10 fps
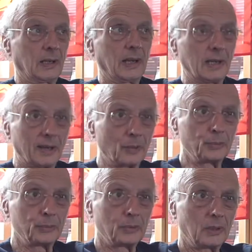à la
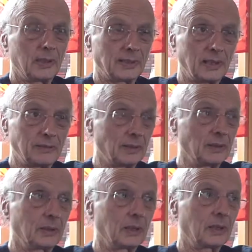rue les
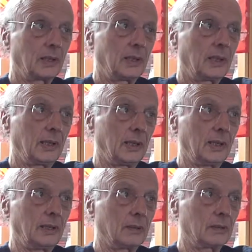travailleurs
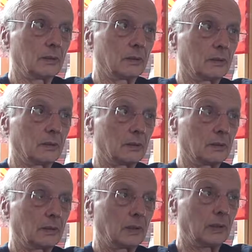et
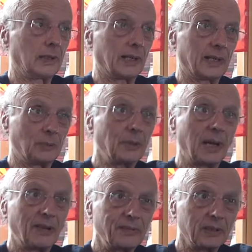les réduire à
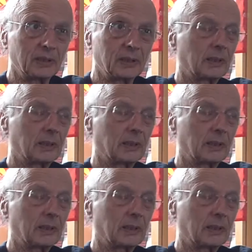la faim.